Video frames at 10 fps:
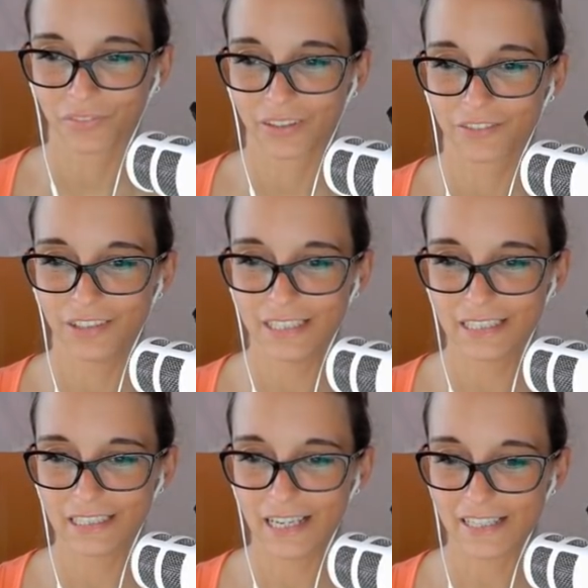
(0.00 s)
Finde
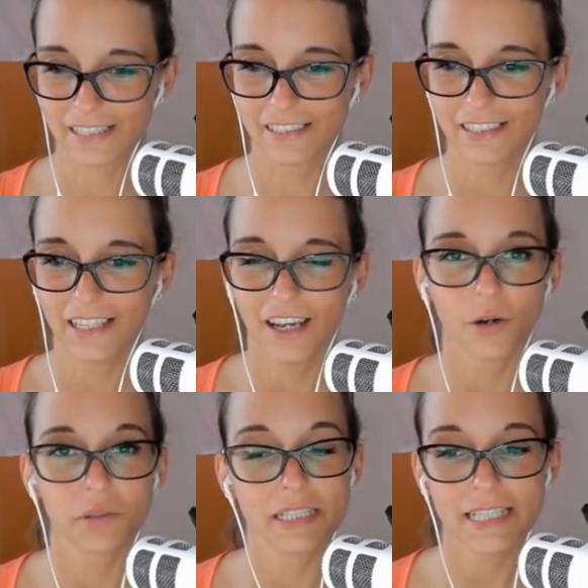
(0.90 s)
ich klasse.
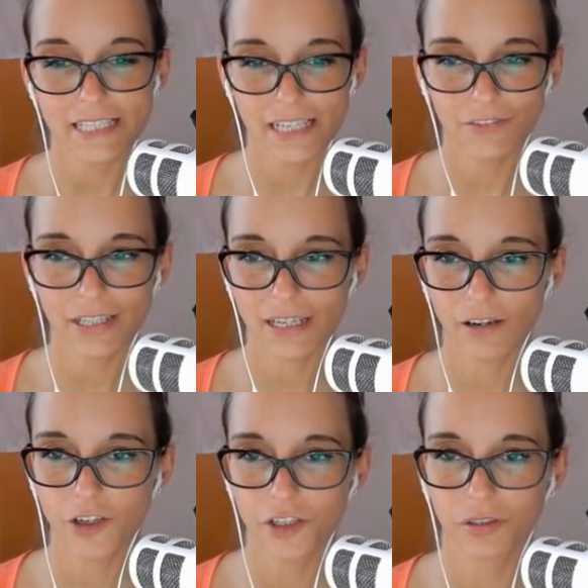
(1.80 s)
Und hier sehen wir jetzt
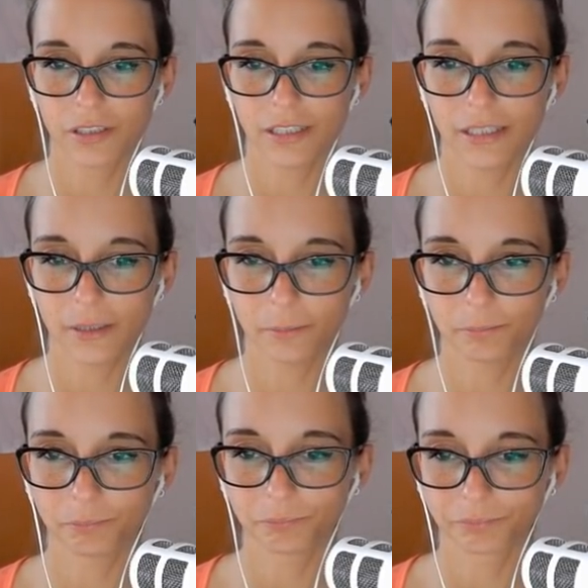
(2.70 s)
auch schon...
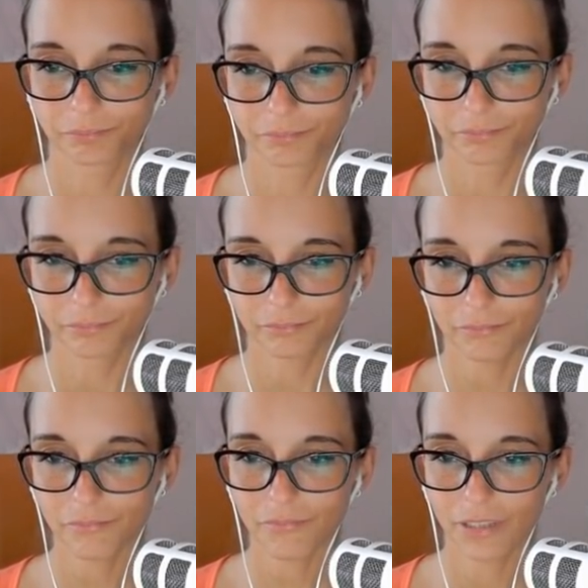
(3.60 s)
Ähm,
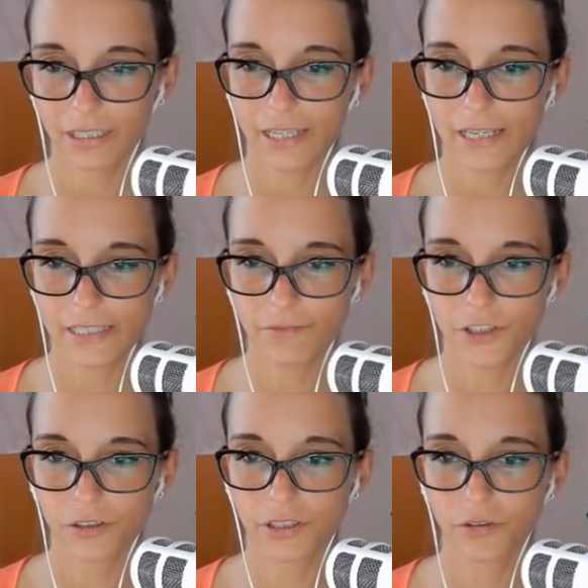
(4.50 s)
ja, sehen wir
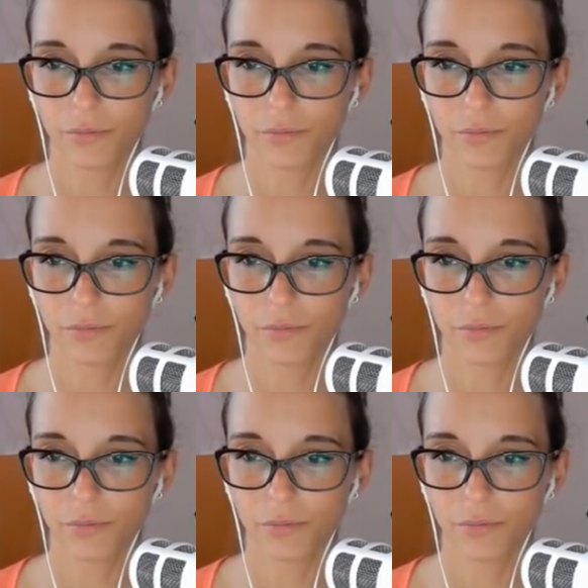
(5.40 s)
schon die neuen